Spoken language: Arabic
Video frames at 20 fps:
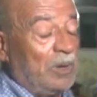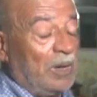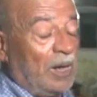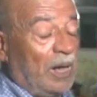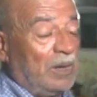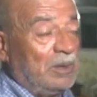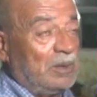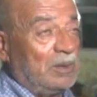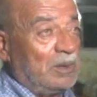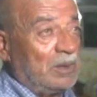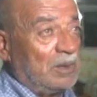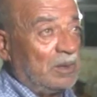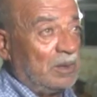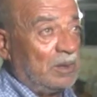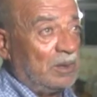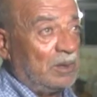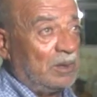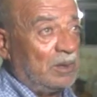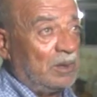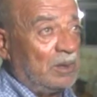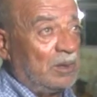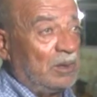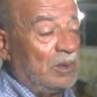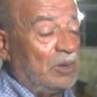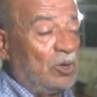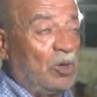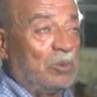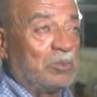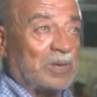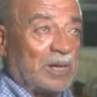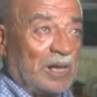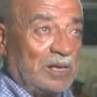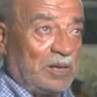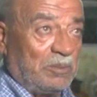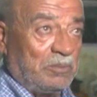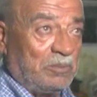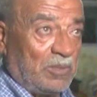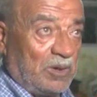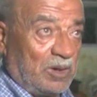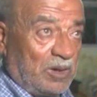الاحد آه، اليوم
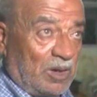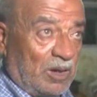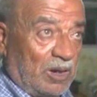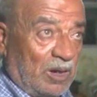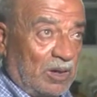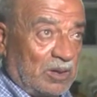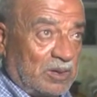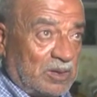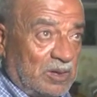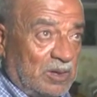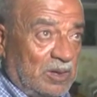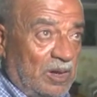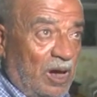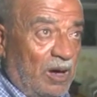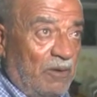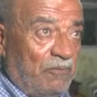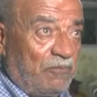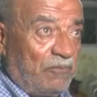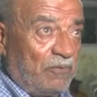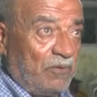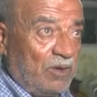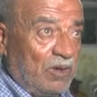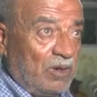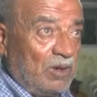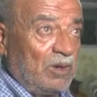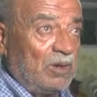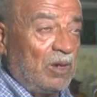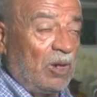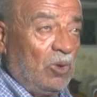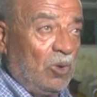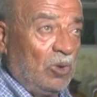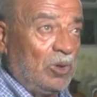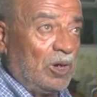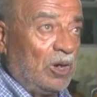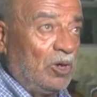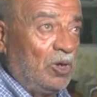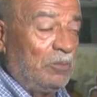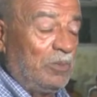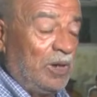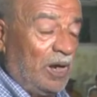تقدم قرار استئناف للعليا
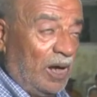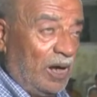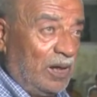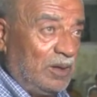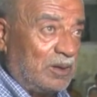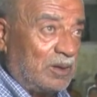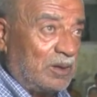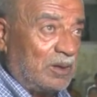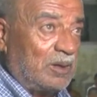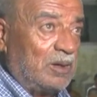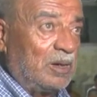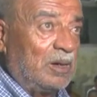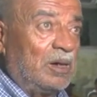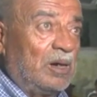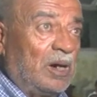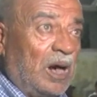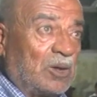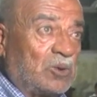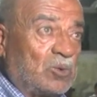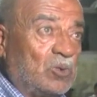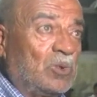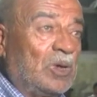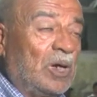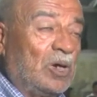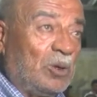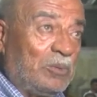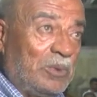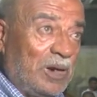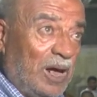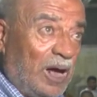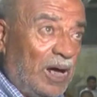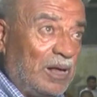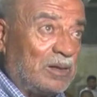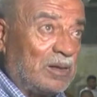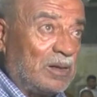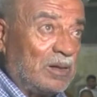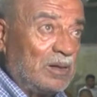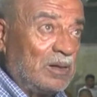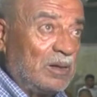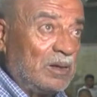يوم الاحد اعطونا يوم الاحد
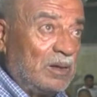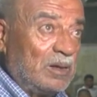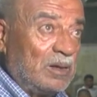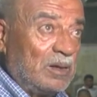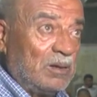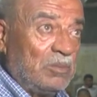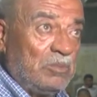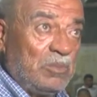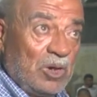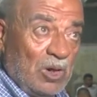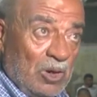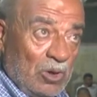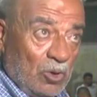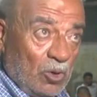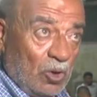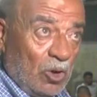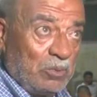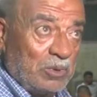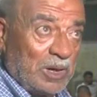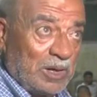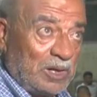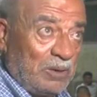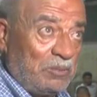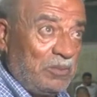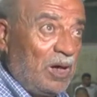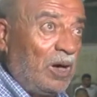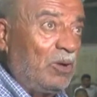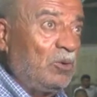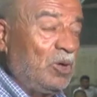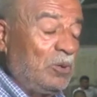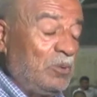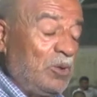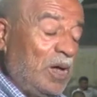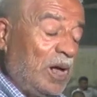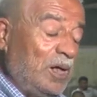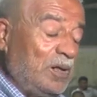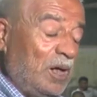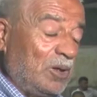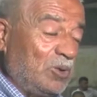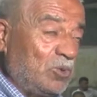من اليوم قدمناه ويوم
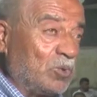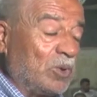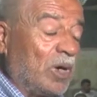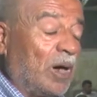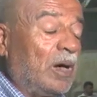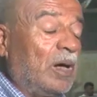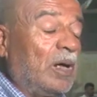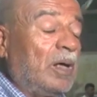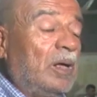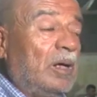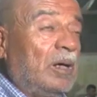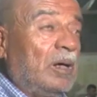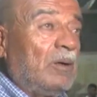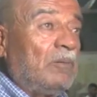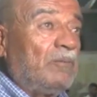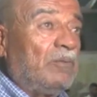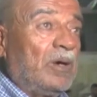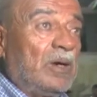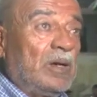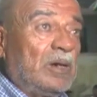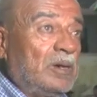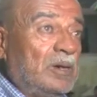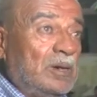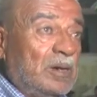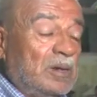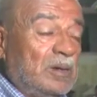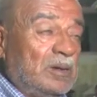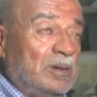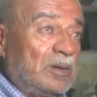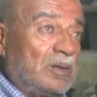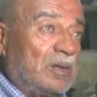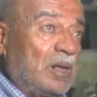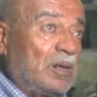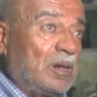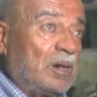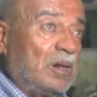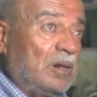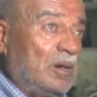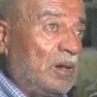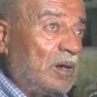الاحد اعطونا
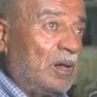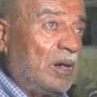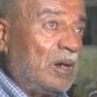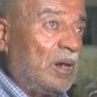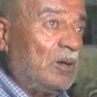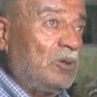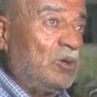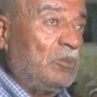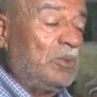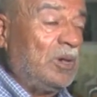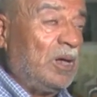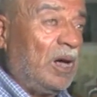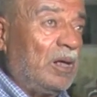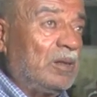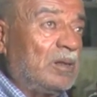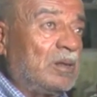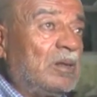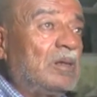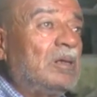فننتظر احنا قرار يوم الاحد